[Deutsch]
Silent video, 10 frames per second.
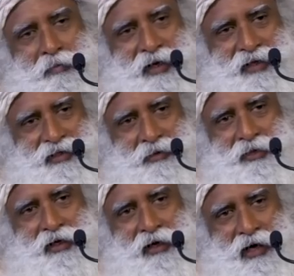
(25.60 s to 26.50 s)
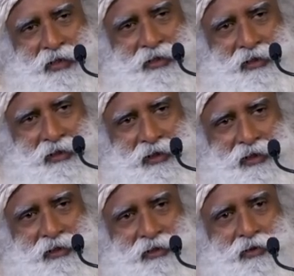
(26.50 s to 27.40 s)
Was also etwas
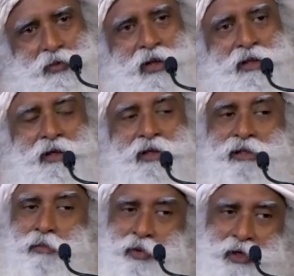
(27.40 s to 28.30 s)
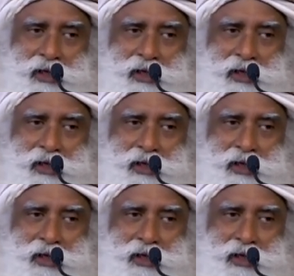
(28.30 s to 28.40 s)
klassisch macht, ist